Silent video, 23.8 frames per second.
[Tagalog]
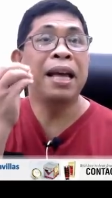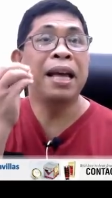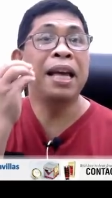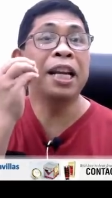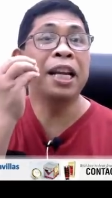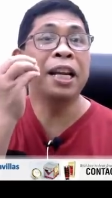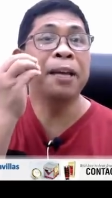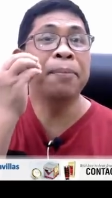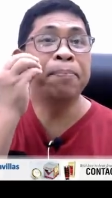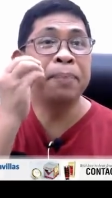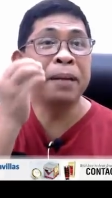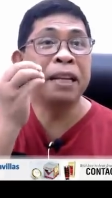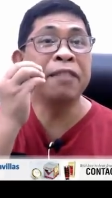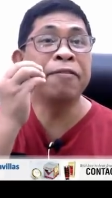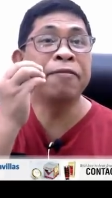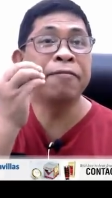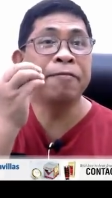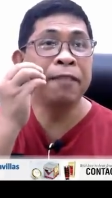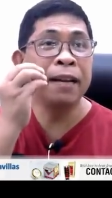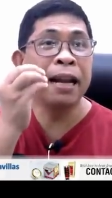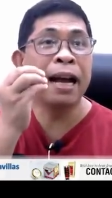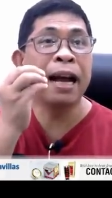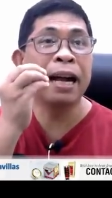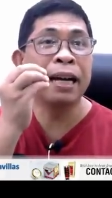very
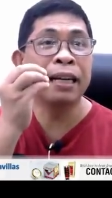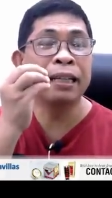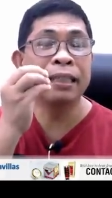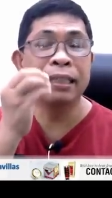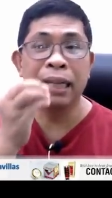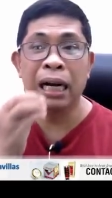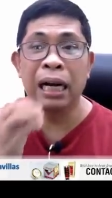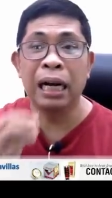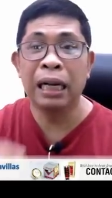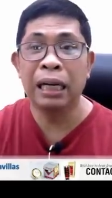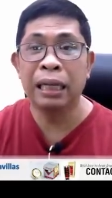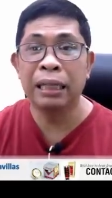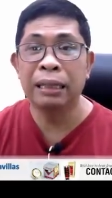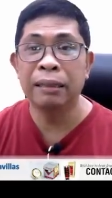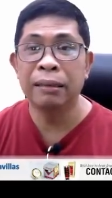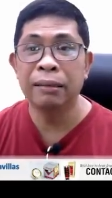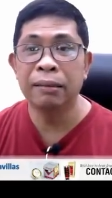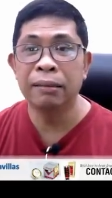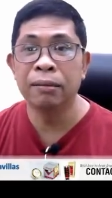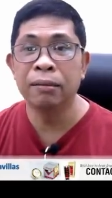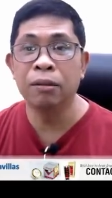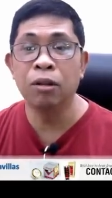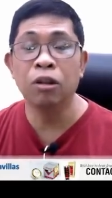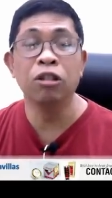brief lang ang
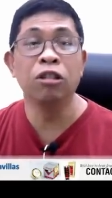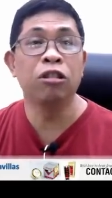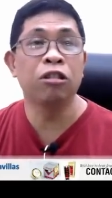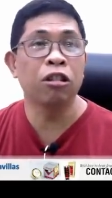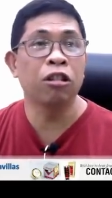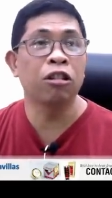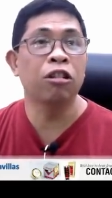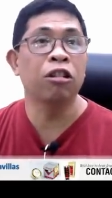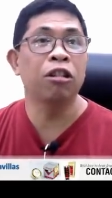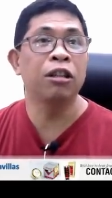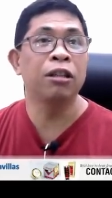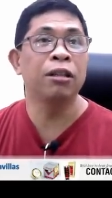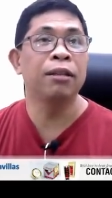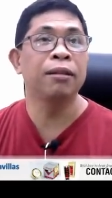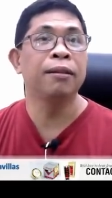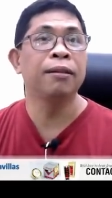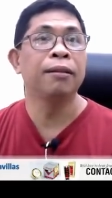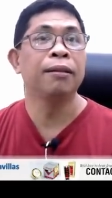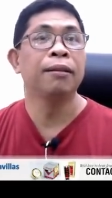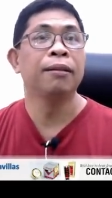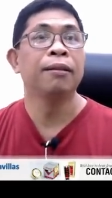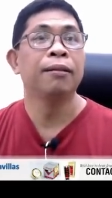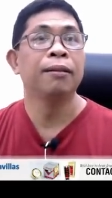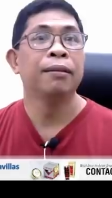control
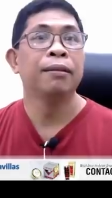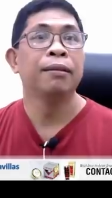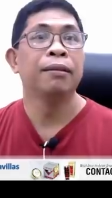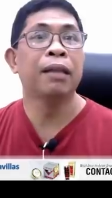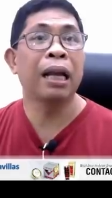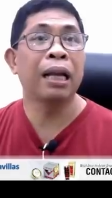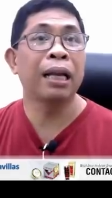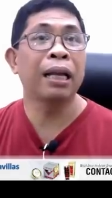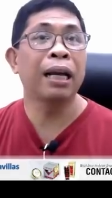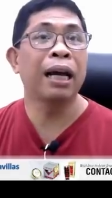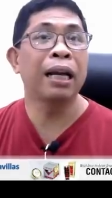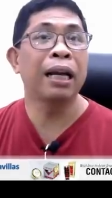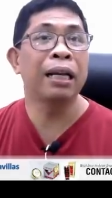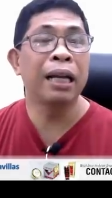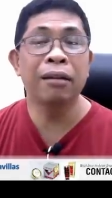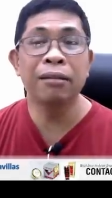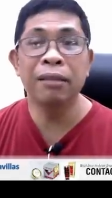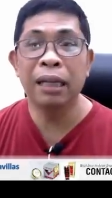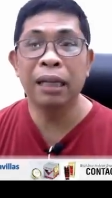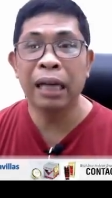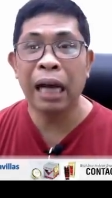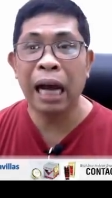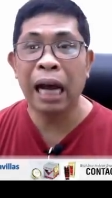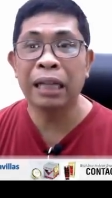na
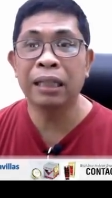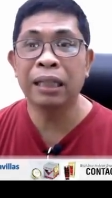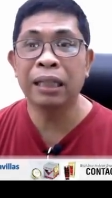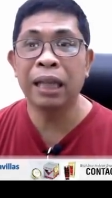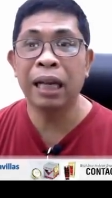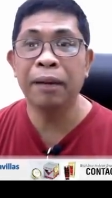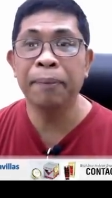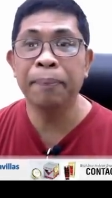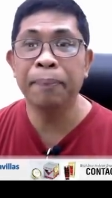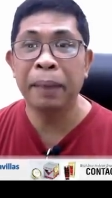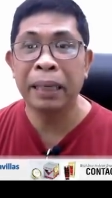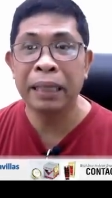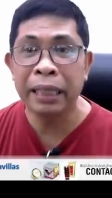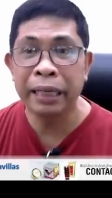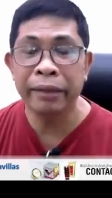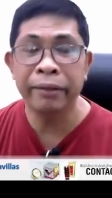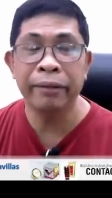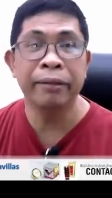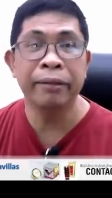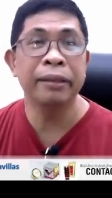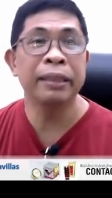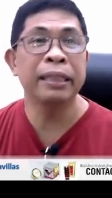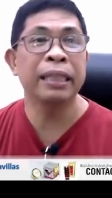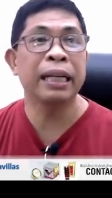ialaw ng ating
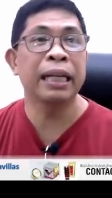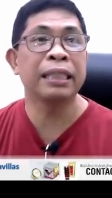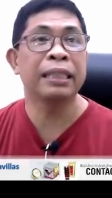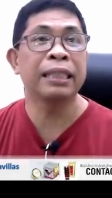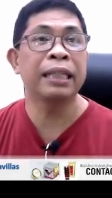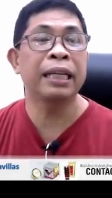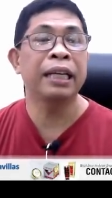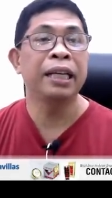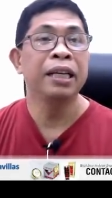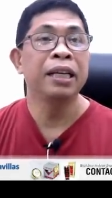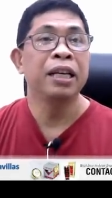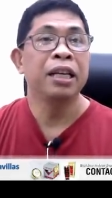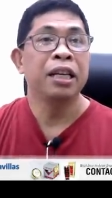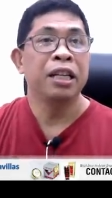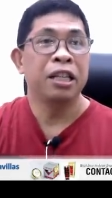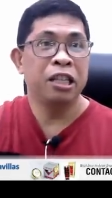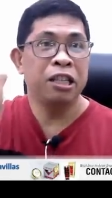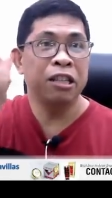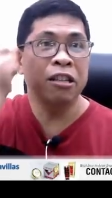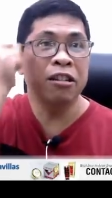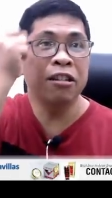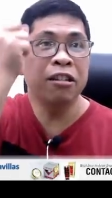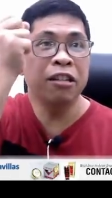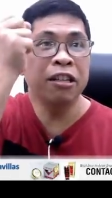Panginoon kasi
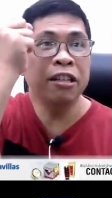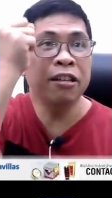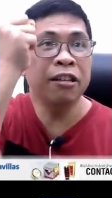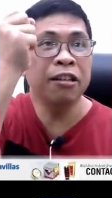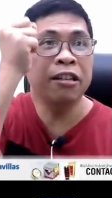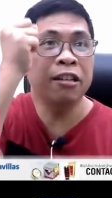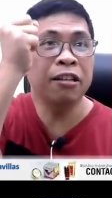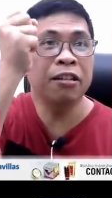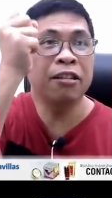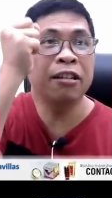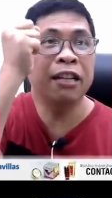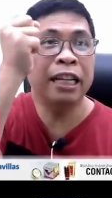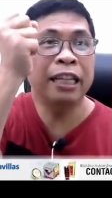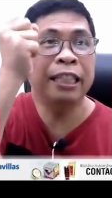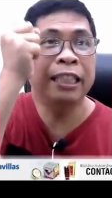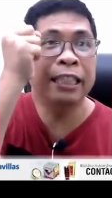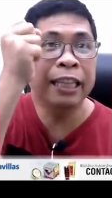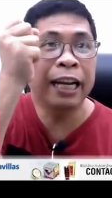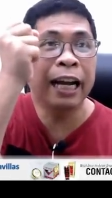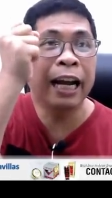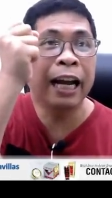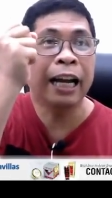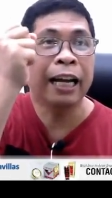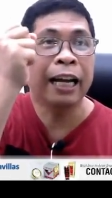yuyog-yugin
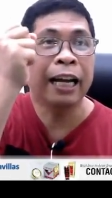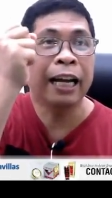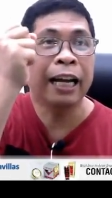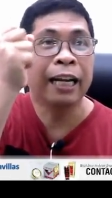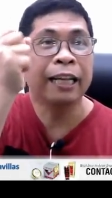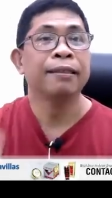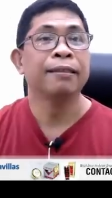niya